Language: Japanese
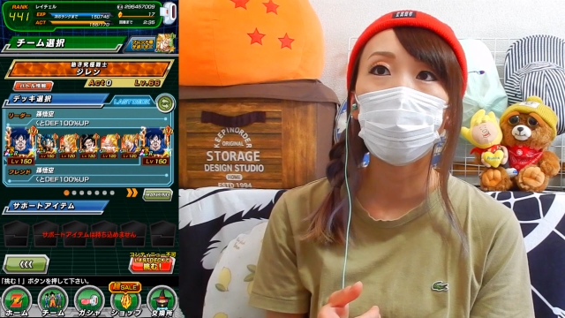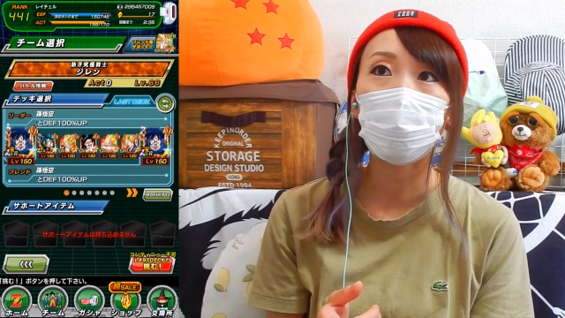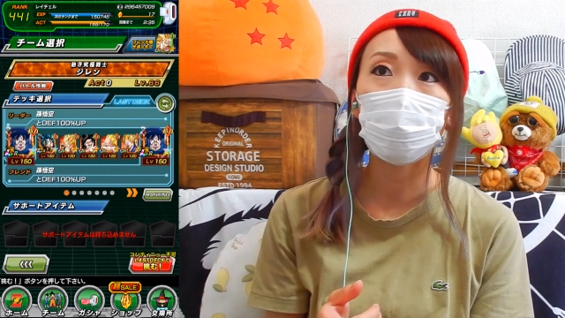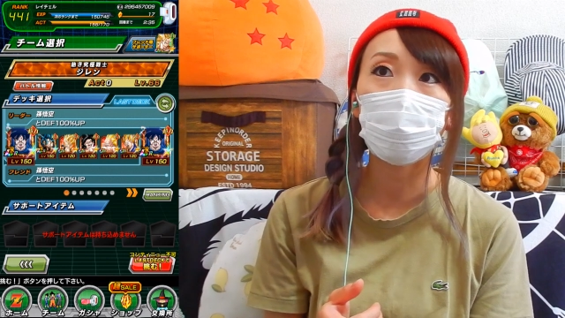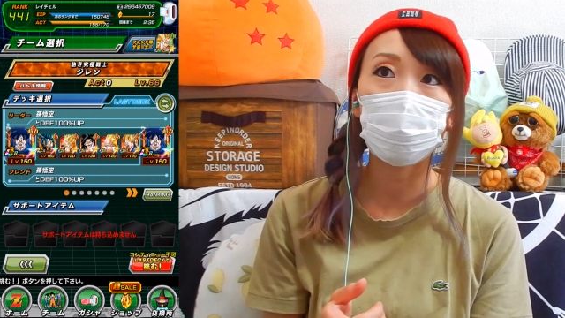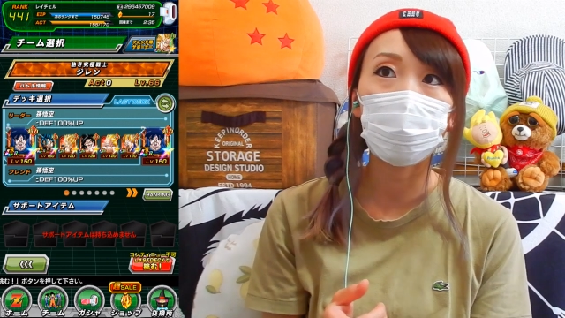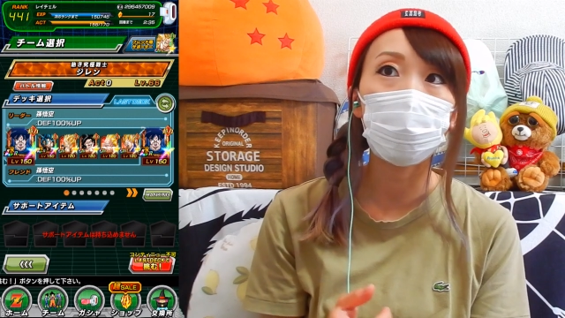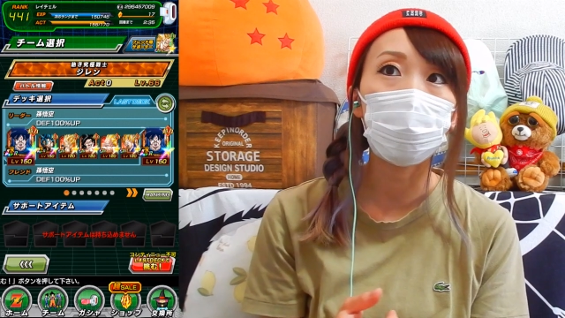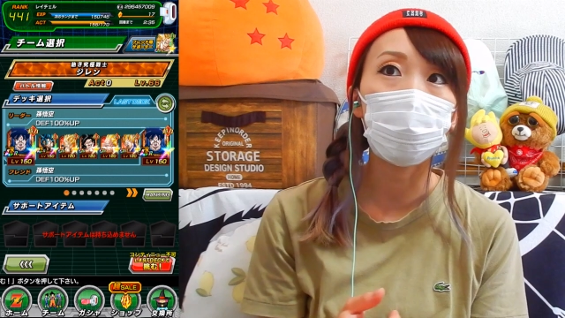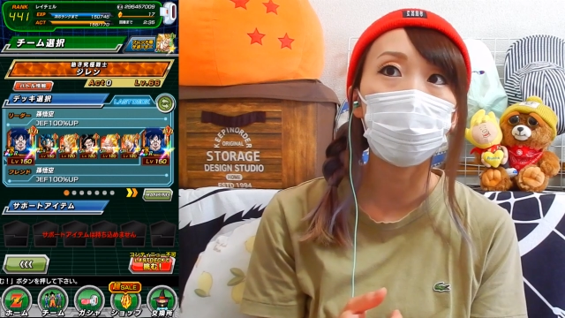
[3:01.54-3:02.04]
う
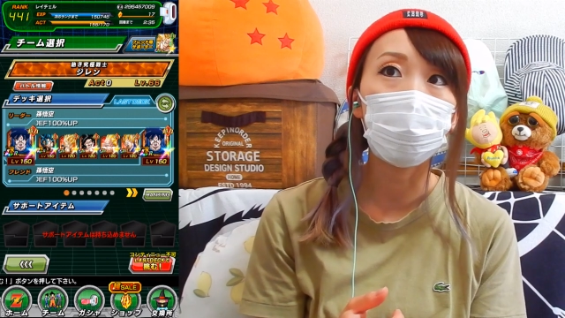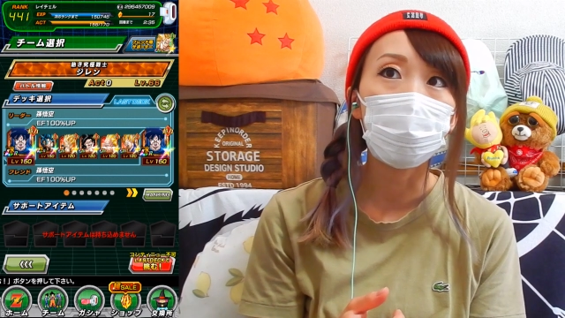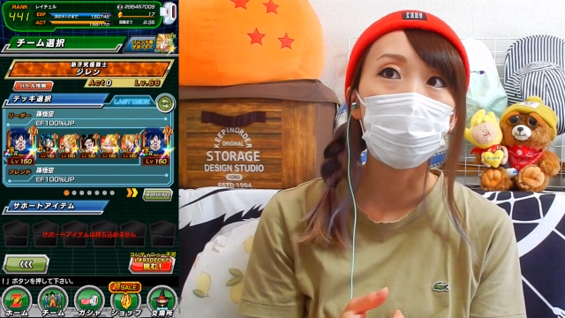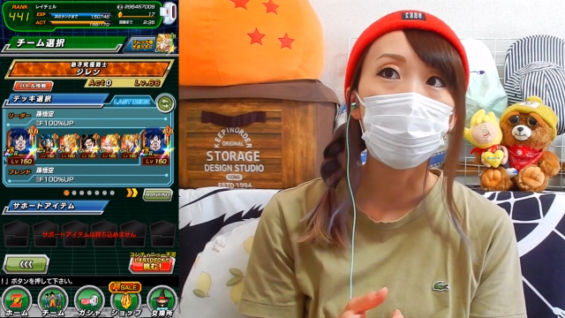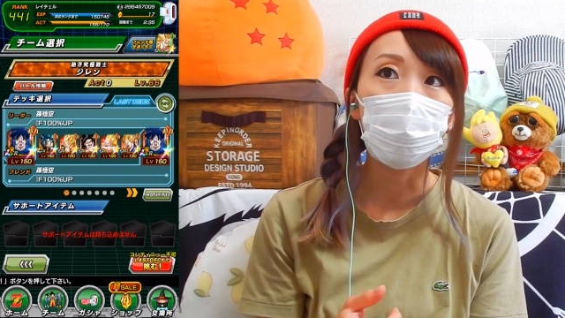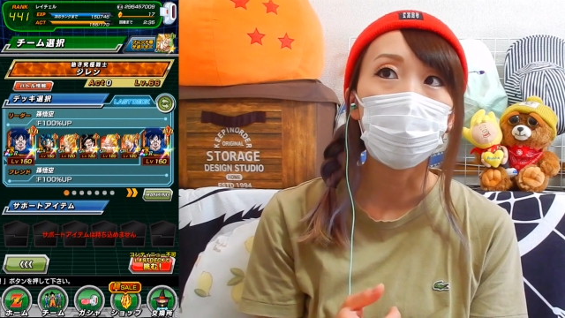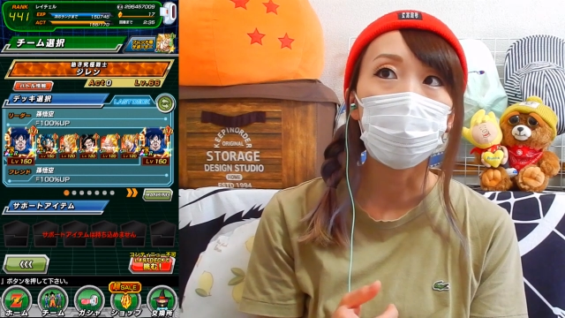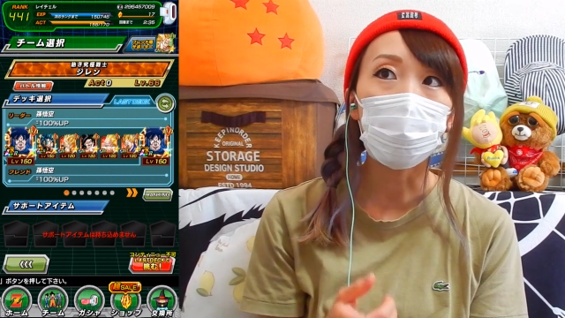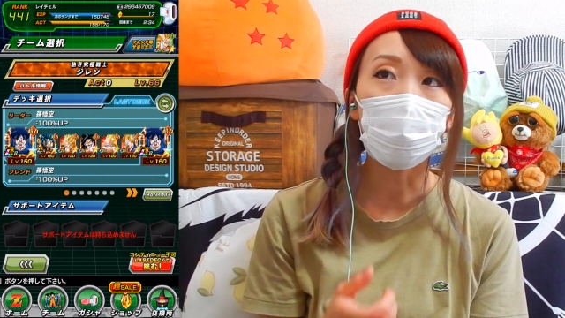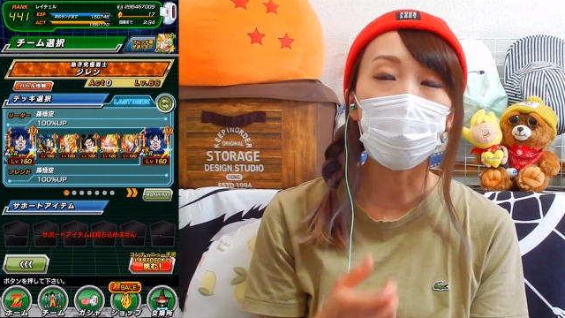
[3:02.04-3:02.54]
ん、
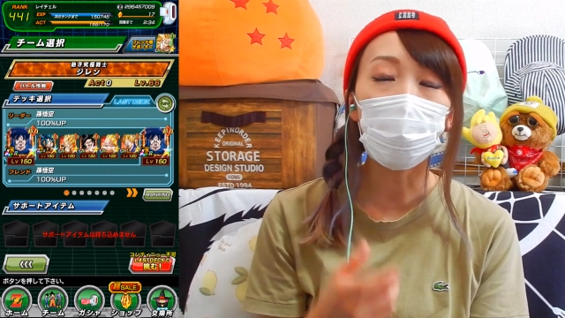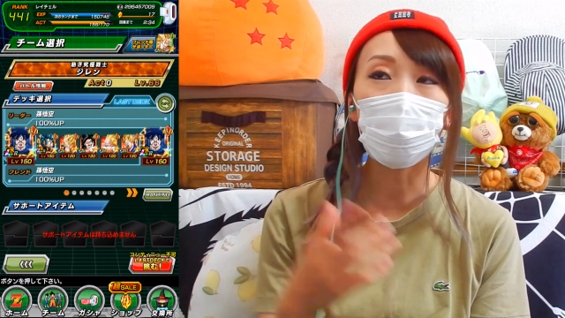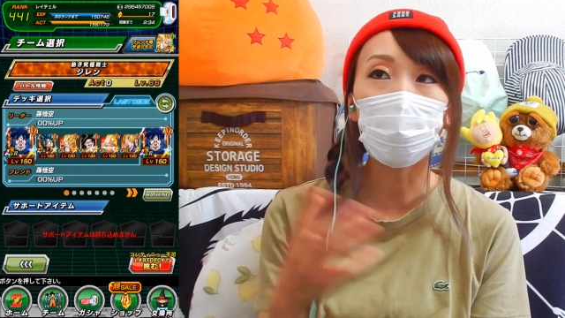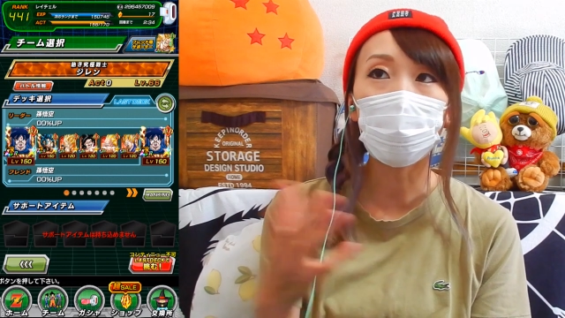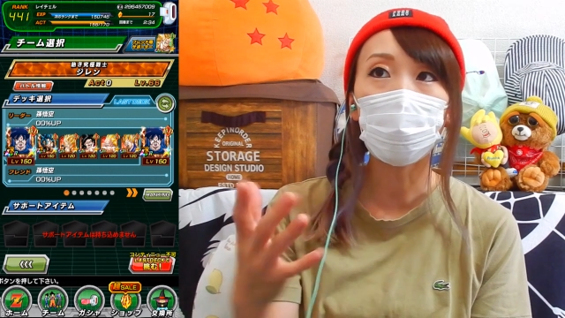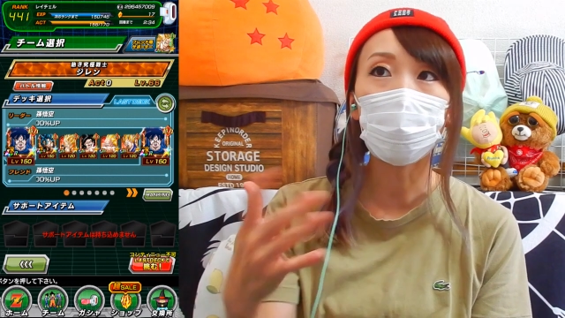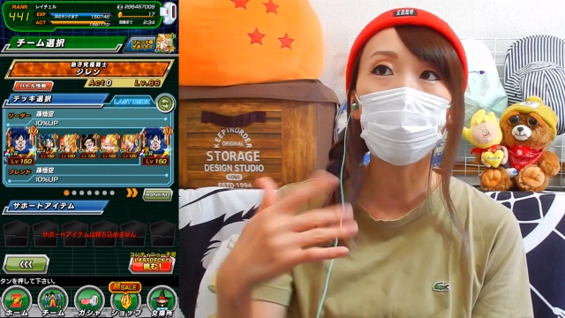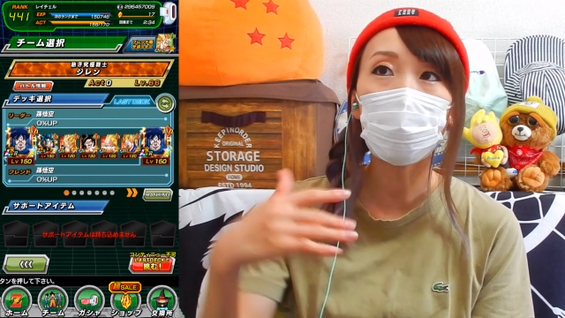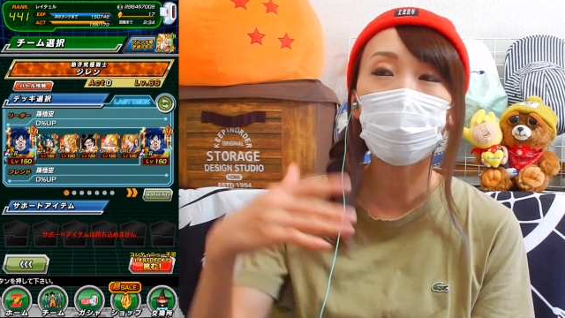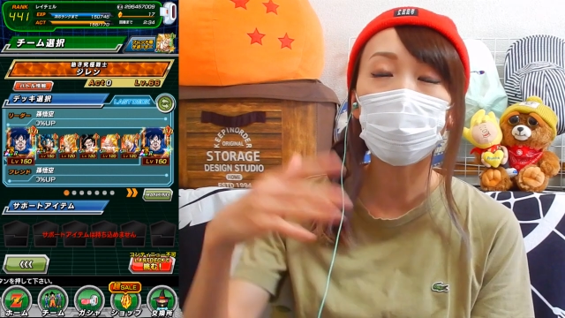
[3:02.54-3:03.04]
ら
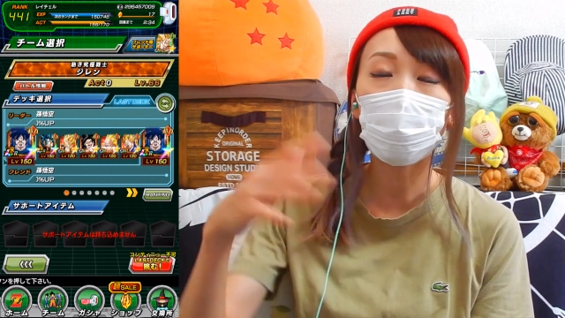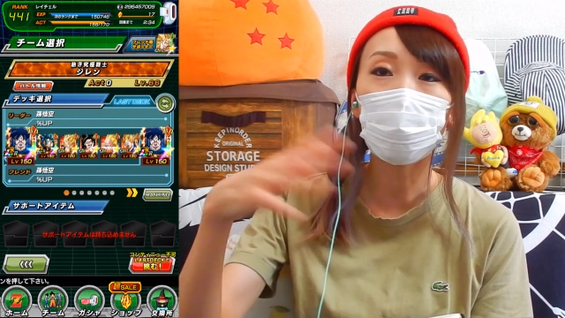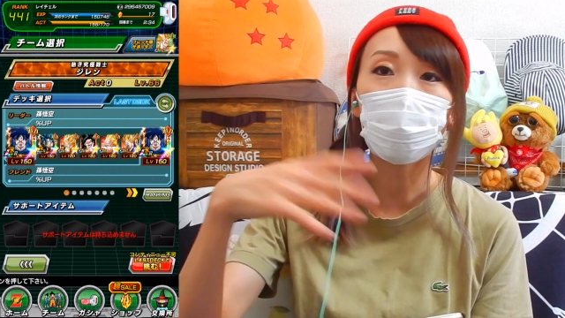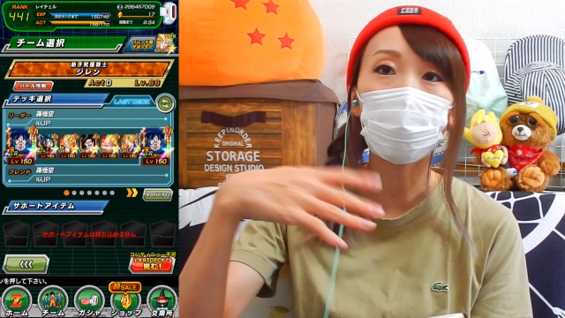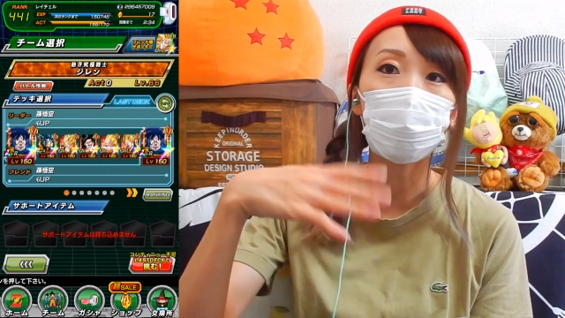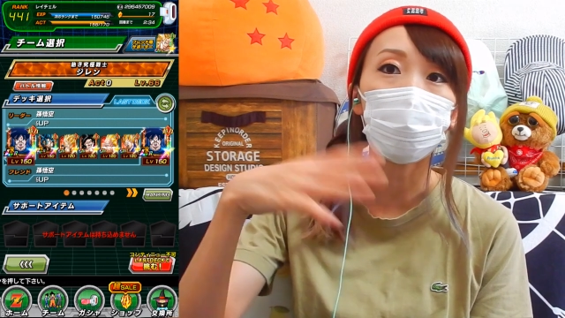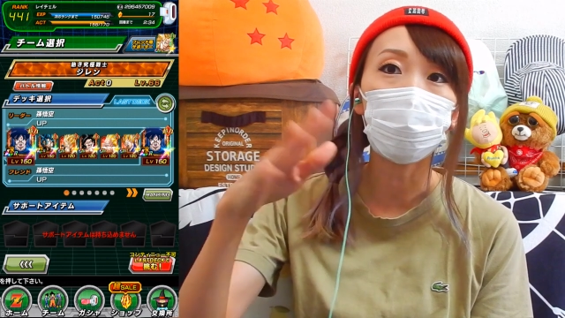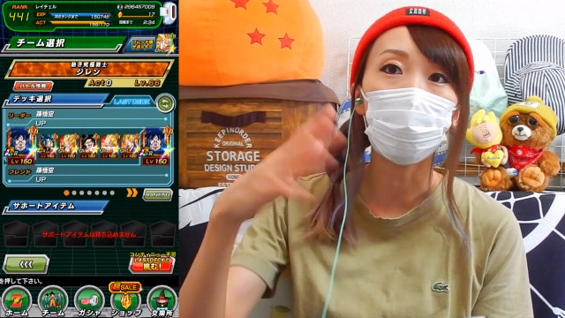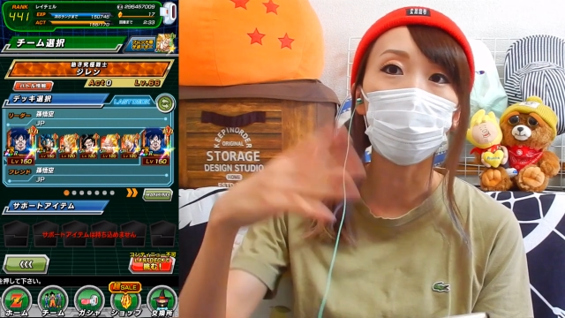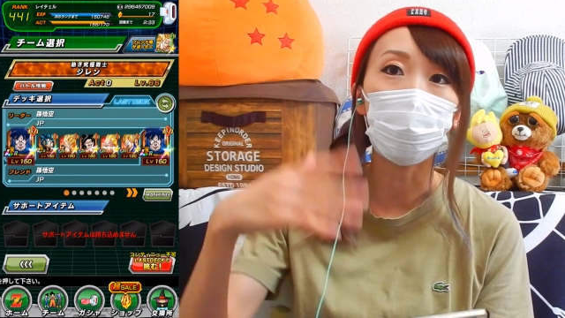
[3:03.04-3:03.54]
辺が
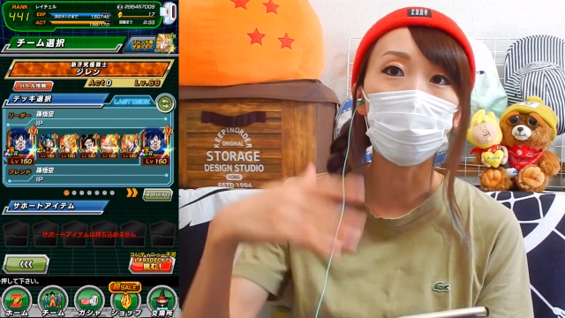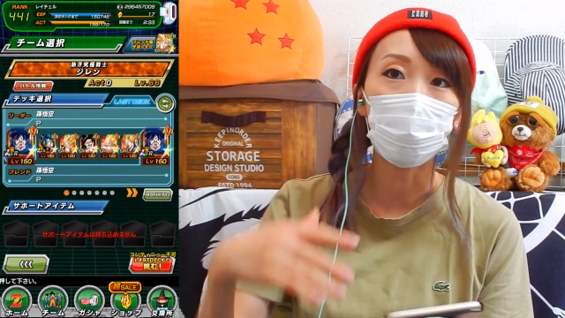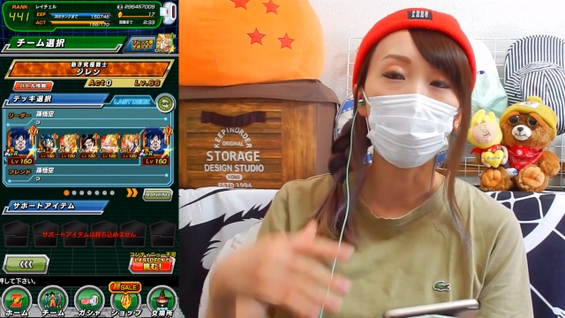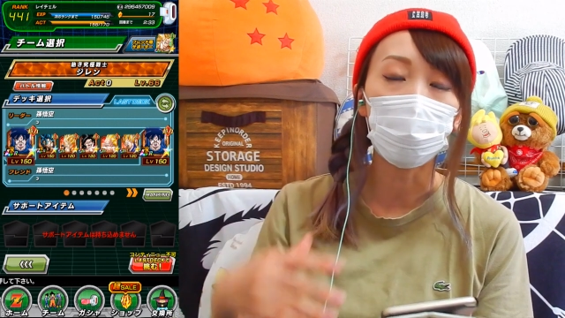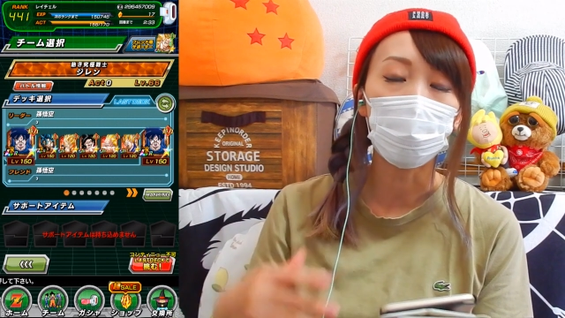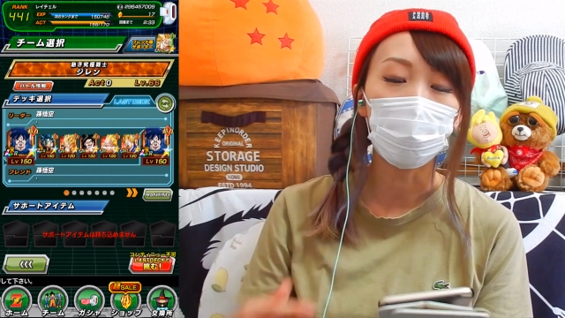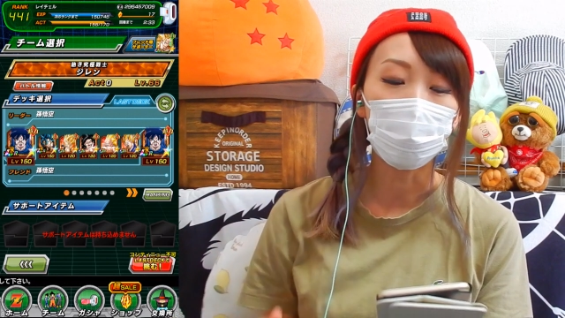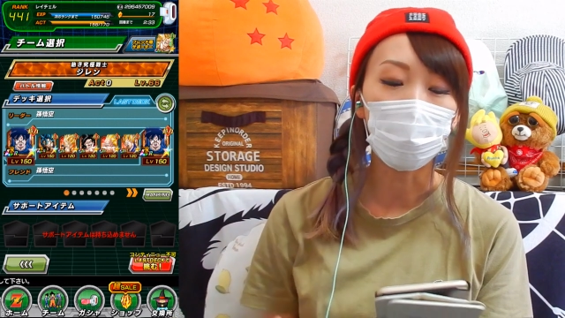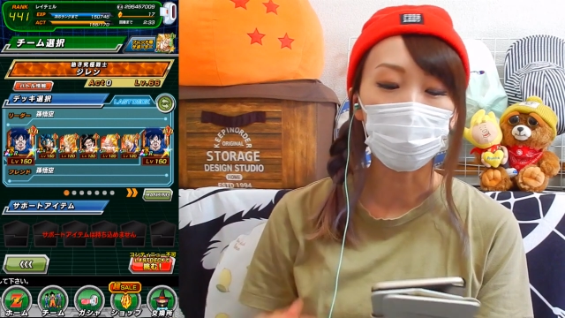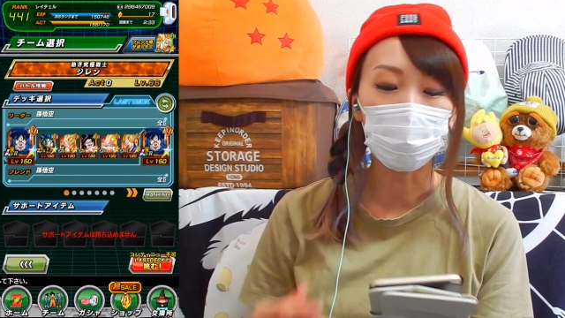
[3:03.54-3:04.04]
結構上に